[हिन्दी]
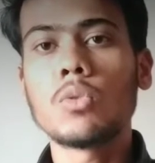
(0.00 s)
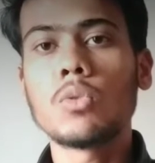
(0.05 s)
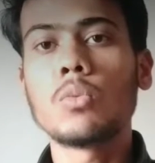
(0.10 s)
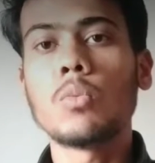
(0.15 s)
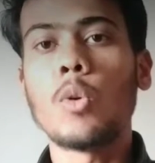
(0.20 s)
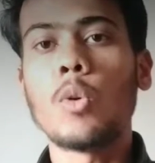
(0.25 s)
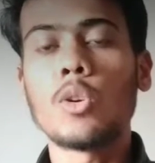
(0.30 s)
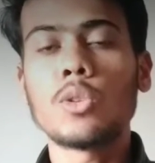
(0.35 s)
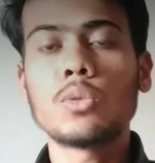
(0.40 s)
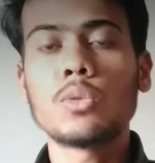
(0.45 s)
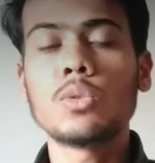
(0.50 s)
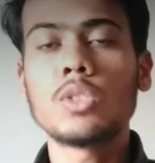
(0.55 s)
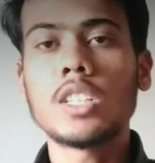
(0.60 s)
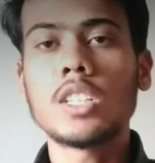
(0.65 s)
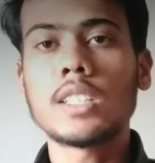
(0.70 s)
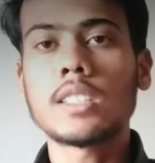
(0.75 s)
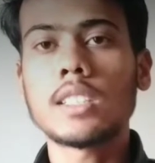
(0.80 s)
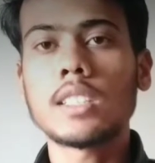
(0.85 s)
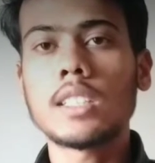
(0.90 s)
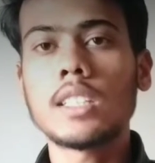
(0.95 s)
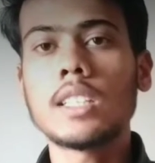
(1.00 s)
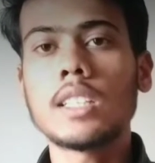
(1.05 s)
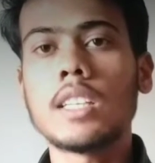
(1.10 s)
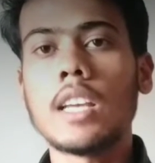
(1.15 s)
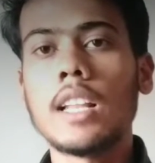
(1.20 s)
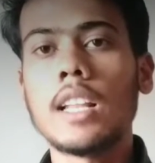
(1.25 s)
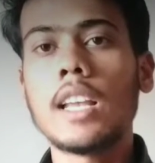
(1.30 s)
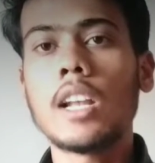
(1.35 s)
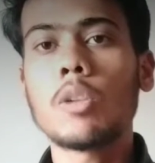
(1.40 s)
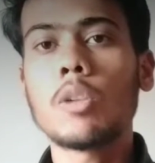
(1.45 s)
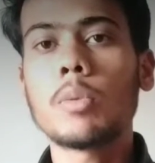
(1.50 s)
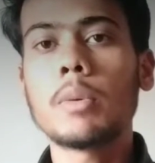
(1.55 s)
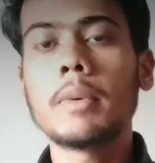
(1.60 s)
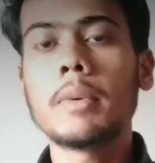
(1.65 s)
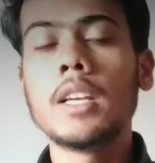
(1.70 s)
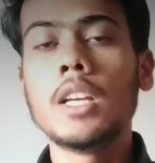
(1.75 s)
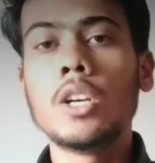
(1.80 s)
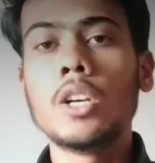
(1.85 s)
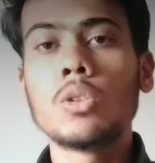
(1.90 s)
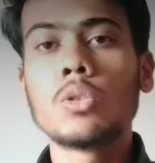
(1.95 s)
वो बहुत कुछ कर सकते हैं छः हज़ार रुपये
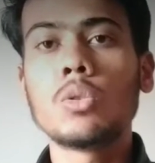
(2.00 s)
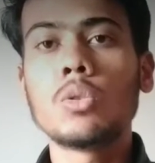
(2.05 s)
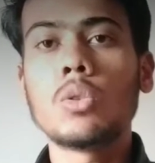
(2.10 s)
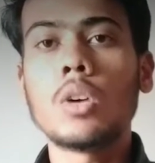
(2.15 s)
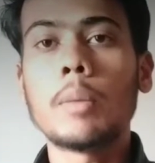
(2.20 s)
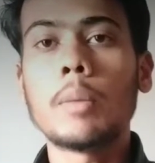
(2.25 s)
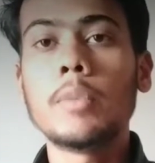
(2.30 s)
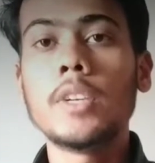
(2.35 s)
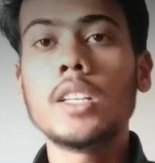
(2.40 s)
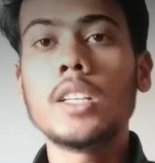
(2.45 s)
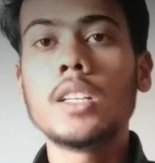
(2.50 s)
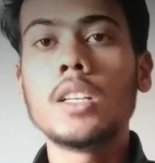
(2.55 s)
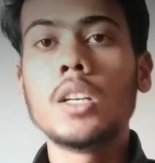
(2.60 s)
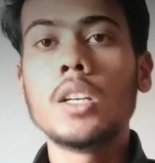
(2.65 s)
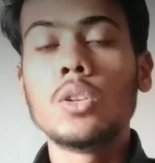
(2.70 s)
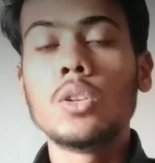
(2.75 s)
में तो अपने